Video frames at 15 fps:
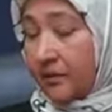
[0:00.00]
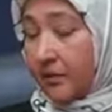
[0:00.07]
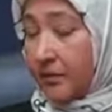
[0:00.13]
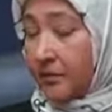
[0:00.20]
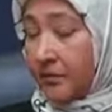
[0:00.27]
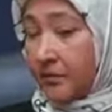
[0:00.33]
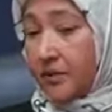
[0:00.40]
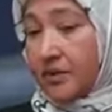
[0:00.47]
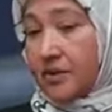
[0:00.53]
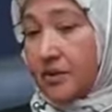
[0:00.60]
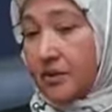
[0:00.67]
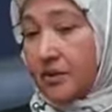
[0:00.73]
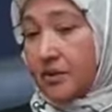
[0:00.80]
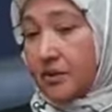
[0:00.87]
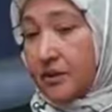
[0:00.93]
Kompütüre
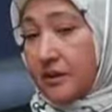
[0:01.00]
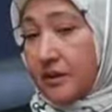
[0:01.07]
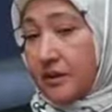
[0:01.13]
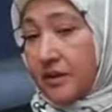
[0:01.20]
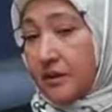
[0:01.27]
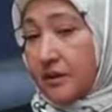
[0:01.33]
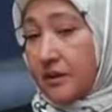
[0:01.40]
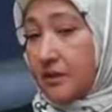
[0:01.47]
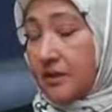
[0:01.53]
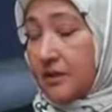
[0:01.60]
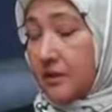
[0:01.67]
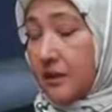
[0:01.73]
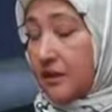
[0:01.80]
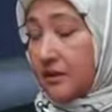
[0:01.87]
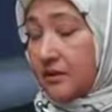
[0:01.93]
girdirdi. Dedi
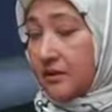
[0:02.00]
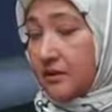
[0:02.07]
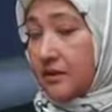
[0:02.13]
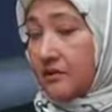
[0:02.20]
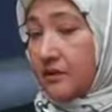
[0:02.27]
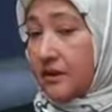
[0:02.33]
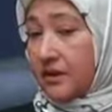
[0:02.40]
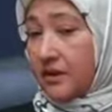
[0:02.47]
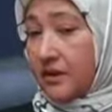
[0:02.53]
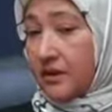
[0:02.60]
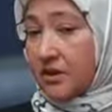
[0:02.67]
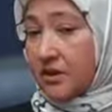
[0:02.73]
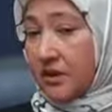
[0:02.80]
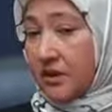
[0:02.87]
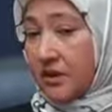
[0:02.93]
sen Çin
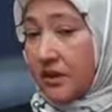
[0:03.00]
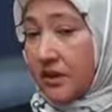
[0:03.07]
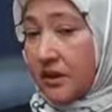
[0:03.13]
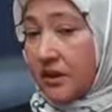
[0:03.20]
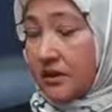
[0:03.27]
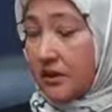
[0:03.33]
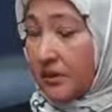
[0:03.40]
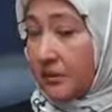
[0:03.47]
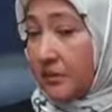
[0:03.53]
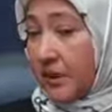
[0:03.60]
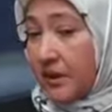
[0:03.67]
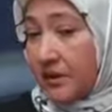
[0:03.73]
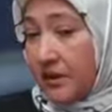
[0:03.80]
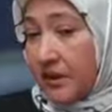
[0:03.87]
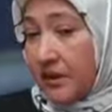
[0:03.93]
vatandaşı. E,
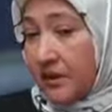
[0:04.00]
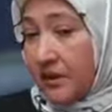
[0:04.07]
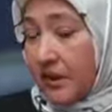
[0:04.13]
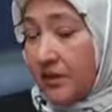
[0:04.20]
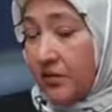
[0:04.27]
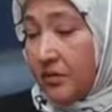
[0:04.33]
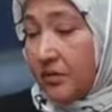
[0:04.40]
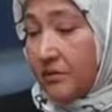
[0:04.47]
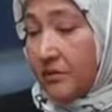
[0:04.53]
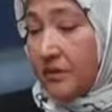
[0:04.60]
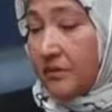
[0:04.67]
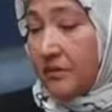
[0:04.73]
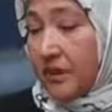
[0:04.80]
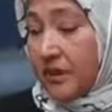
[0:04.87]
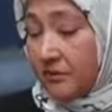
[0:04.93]
ben ile değilim.
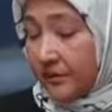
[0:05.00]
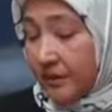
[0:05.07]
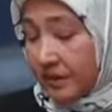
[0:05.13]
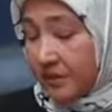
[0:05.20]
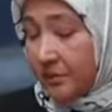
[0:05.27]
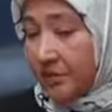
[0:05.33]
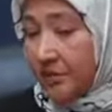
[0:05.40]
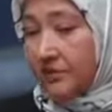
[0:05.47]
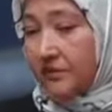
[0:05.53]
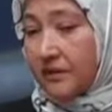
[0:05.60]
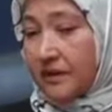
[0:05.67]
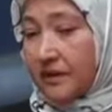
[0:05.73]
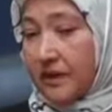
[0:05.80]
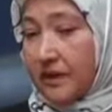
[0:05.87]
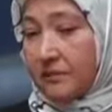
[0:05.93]
Dedim ben pasportum
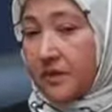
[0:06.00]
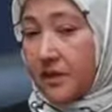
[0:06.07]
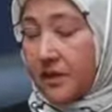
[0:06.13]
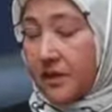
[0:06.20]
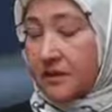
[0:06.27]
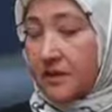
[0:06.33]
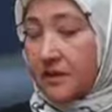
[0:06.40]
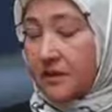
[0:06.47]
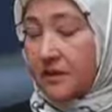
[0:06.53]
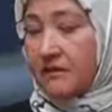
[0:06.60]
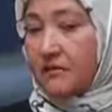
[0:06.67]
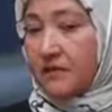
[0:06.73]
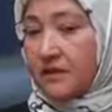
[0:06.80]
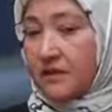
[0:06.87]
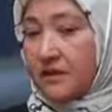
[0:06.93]
var. Ben
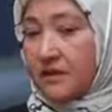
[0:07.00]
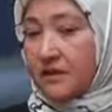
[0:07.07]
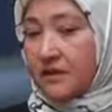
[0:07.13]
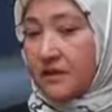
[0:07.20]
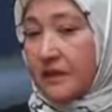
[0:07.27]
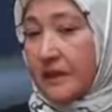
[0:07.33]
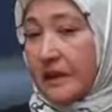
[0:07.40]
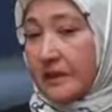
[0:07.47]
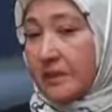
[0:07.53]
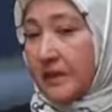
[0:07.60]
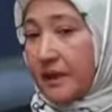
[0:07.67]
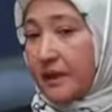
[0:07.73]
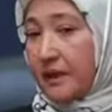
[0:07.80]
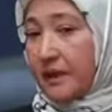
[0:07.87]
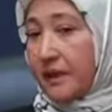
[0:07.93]
Kazakistan vatandaşı.
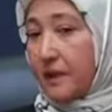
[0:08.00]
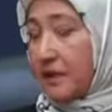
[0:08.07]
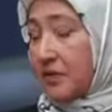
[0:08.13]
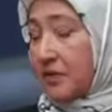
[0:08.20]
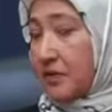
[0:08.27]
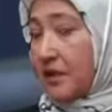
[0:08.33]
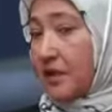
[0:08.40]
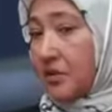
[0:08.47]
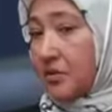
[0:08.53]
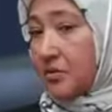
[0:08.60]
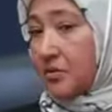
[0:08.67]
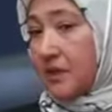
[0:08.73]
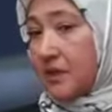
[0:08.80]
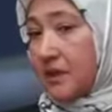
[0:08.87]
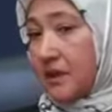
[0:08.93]
ben ne dedi sen
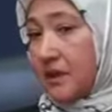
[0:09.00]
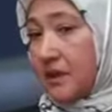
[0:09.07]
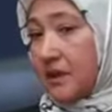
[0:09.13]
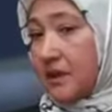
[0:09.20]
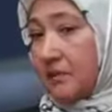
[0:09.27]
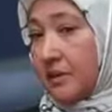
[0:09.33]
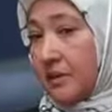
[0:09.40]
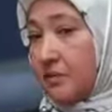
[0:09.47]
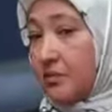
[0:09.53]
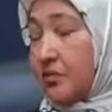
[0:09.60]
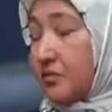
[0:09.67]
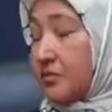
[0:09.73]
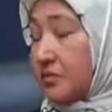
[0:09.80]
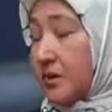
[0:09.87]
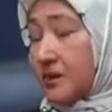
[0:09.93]
terörist. Beni
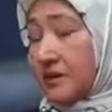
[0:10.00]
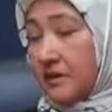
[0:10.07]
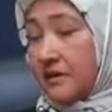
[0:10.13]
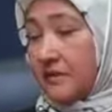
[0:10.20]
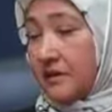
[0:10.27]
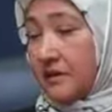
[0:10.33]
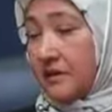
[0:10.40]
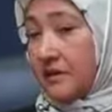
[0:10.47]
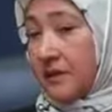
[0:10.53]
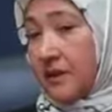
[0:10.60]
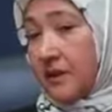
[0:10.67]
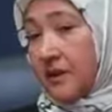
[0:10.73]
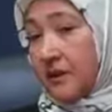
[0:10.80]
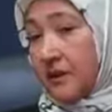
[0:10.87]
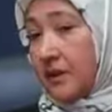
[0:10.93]
ölüm cezası verip
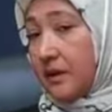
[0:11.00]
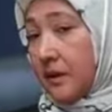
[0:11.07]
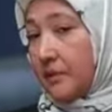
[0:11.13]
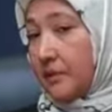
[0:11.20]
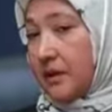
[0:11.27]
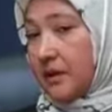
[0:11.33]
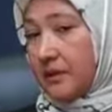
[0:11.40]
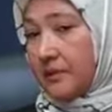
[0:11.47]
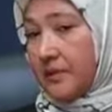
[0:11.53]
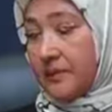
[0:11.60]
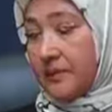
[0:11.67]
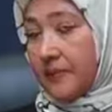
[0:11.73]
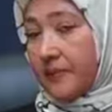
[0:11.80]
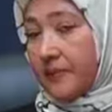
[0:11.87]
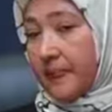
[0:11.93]
e, kampa
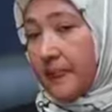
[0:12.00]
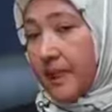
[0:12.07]
kapattı.